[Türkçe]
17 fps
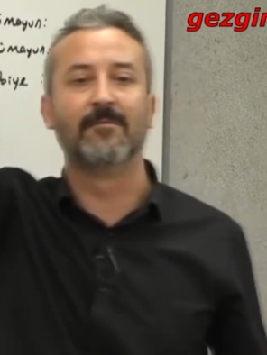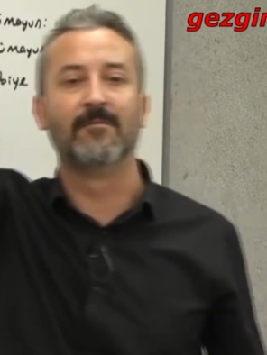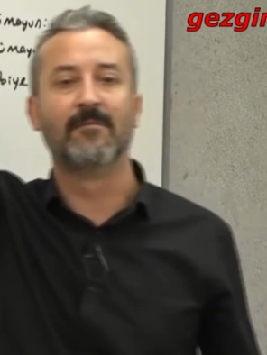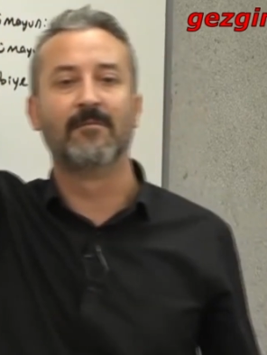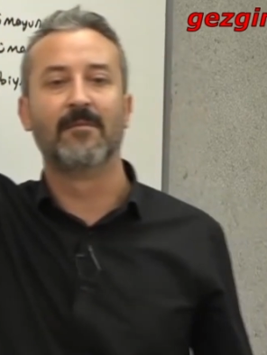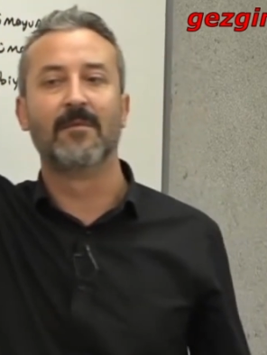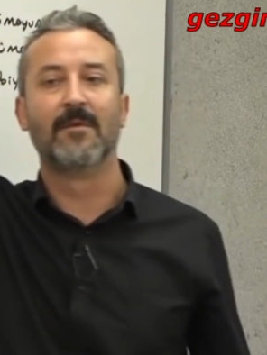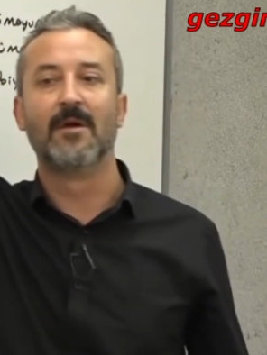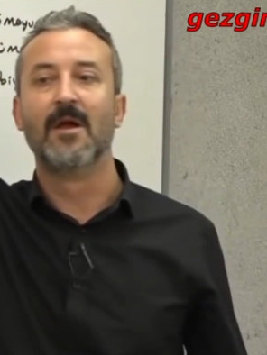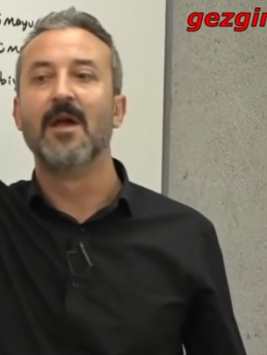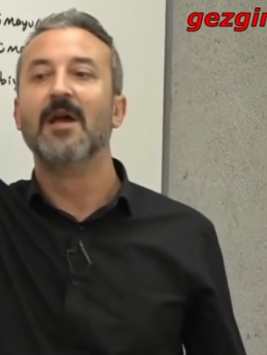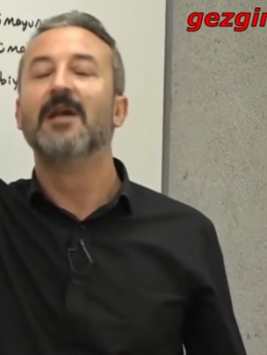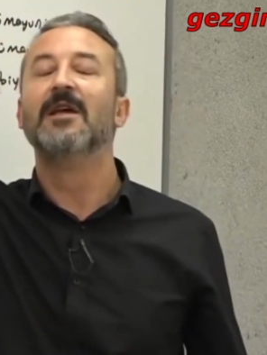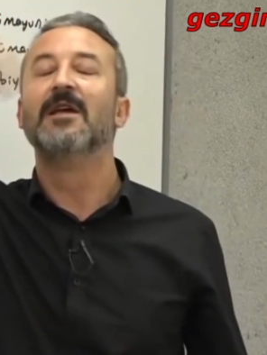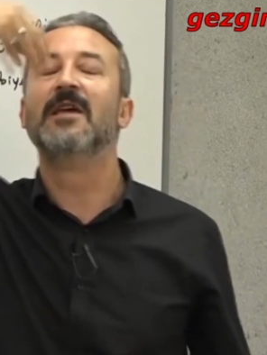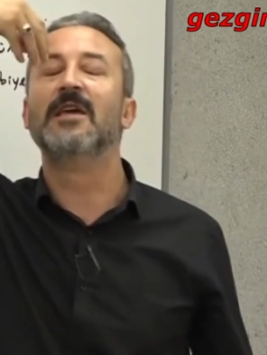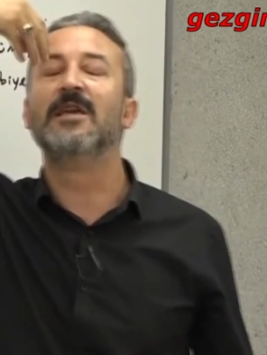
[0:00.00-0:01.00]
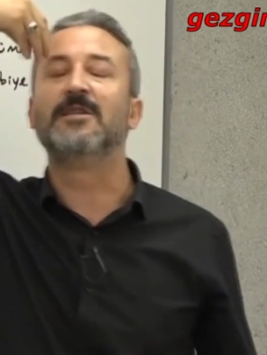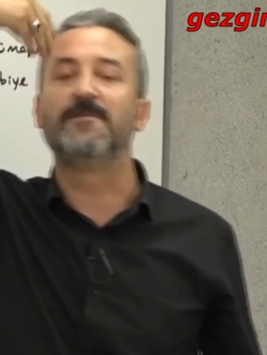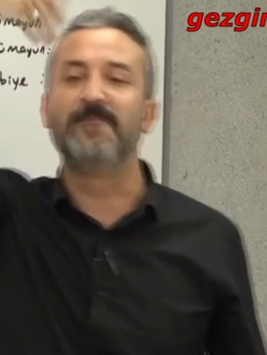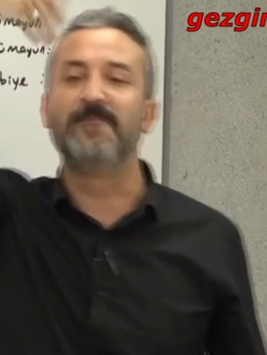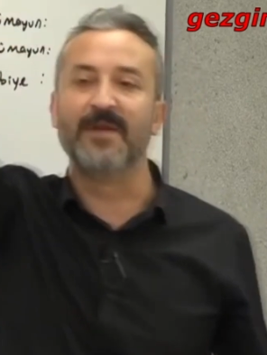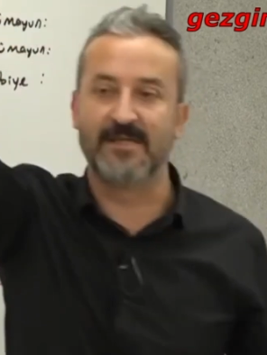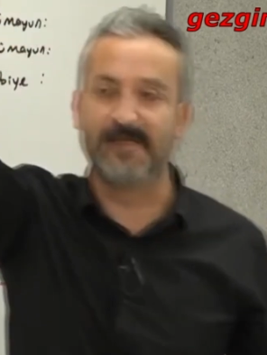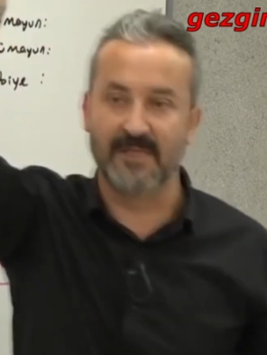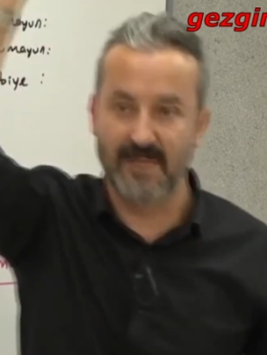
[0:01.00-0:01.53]
İngiltere.
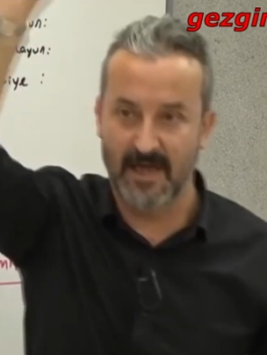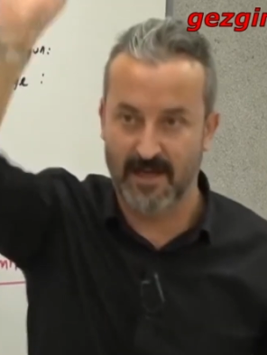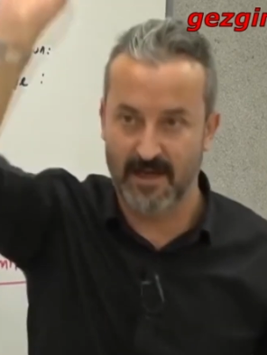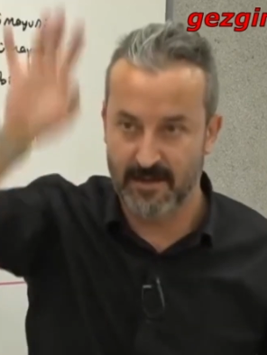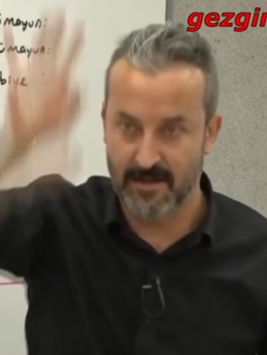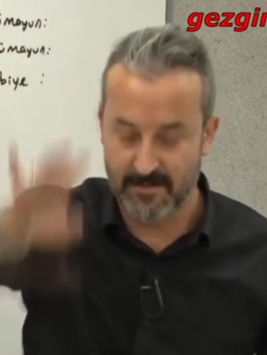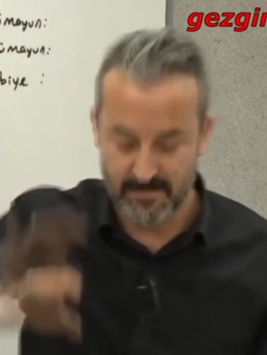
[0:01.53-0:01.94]
Hiçbirisi değil.